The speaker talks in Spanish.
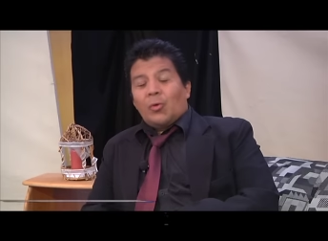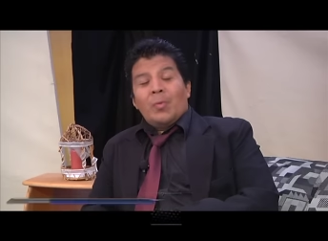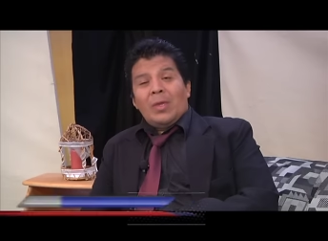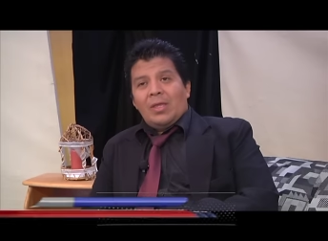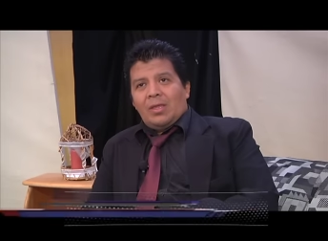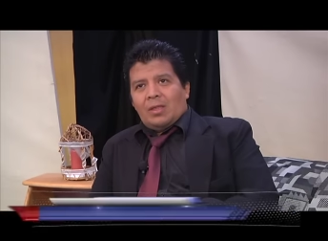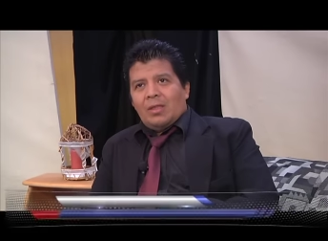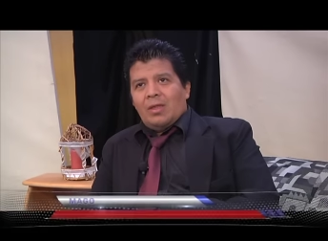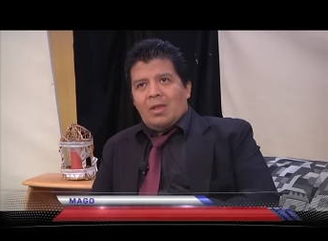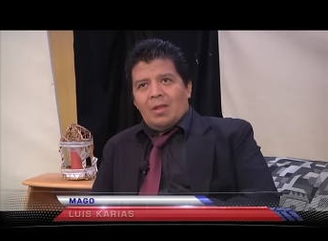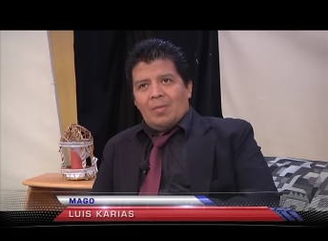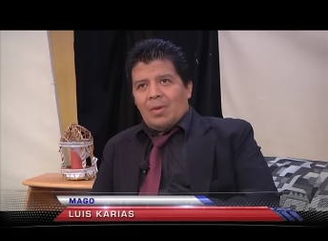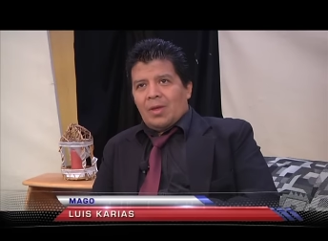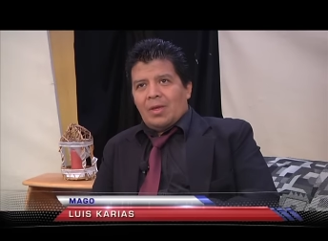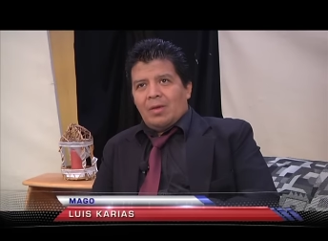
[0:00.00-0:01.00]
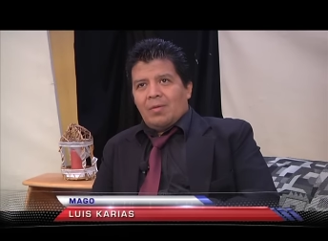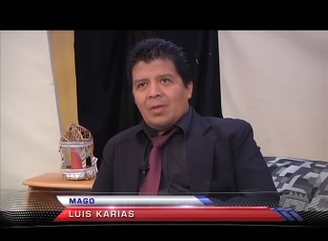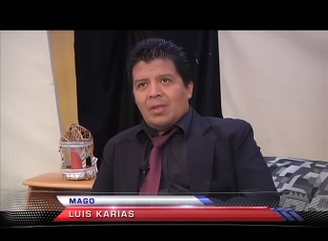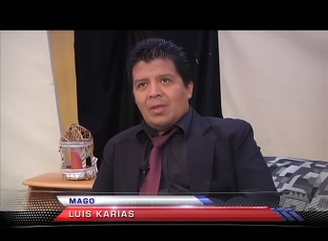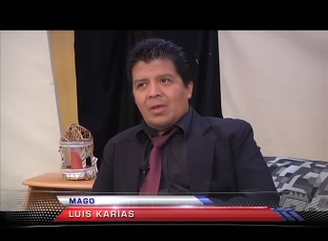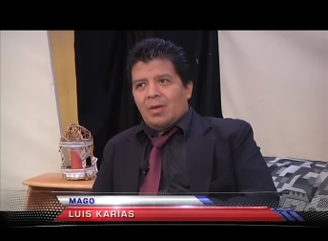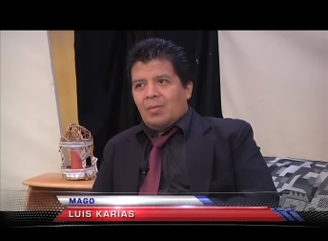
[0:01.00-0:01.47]
me inicié en la magia
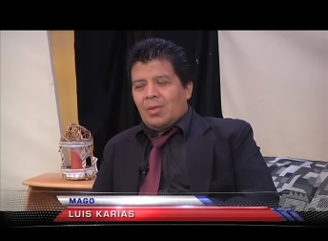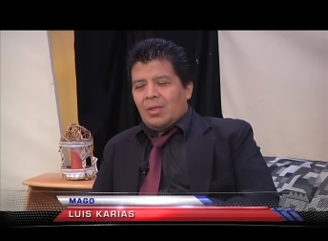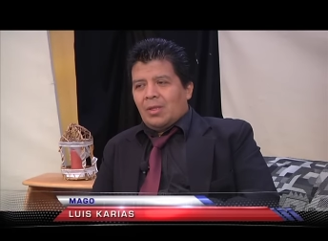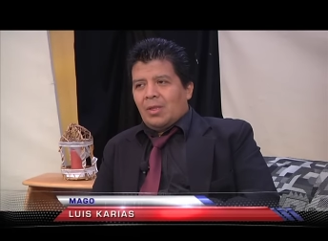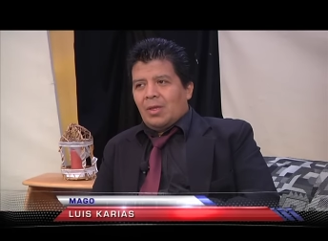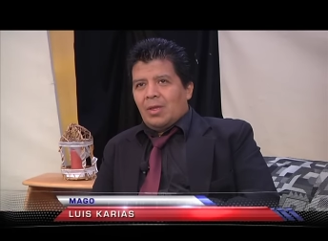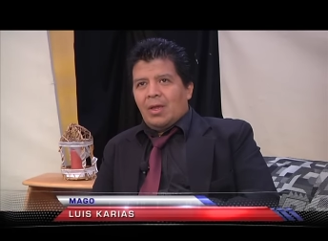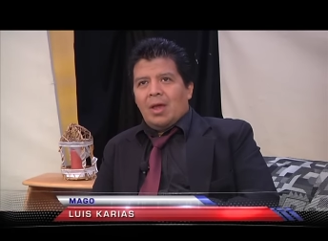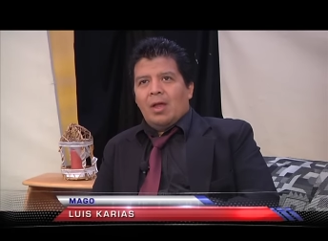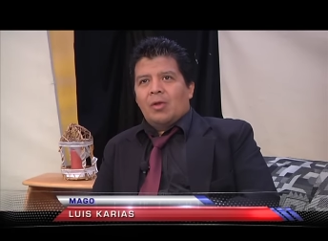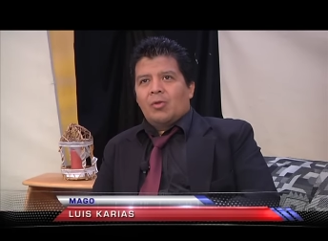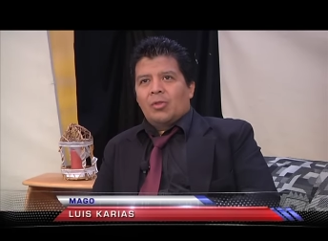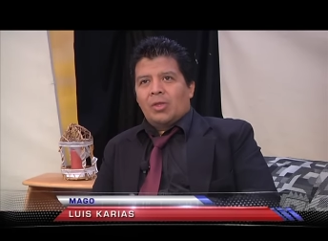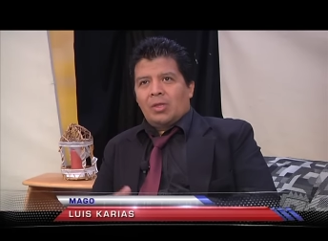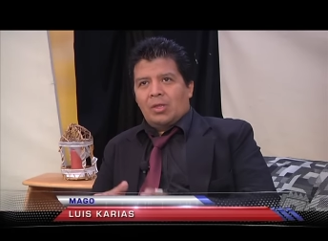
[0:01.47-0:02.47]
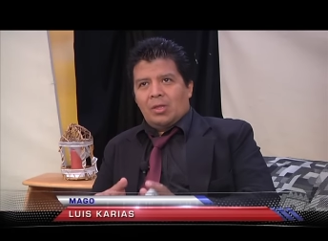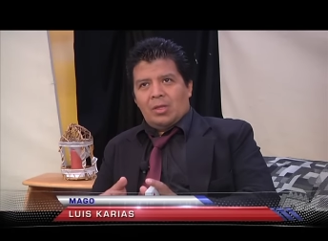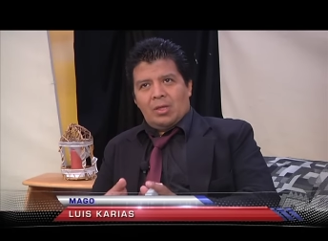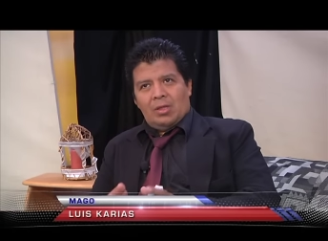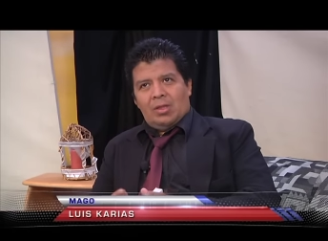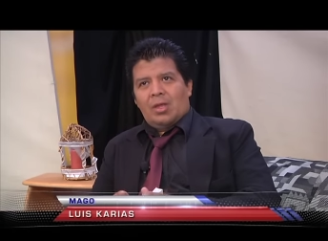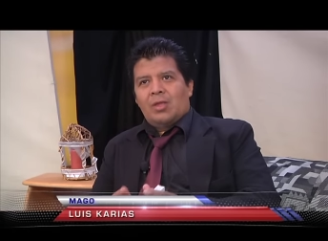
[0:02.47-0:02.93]
básicamente a los
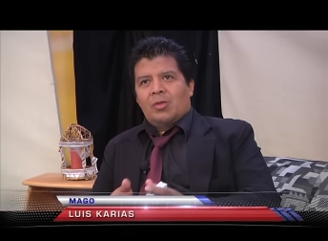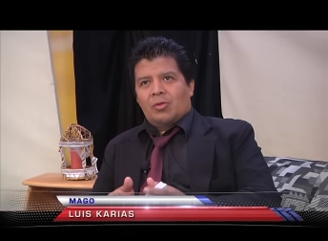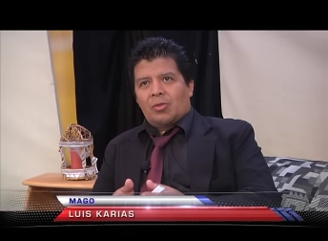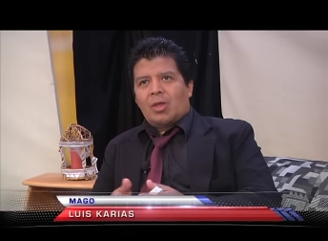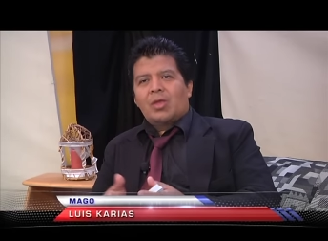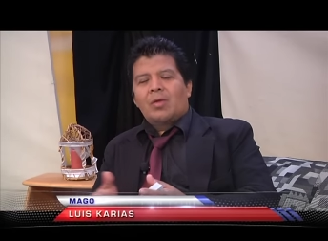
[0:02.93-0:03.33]
16 años,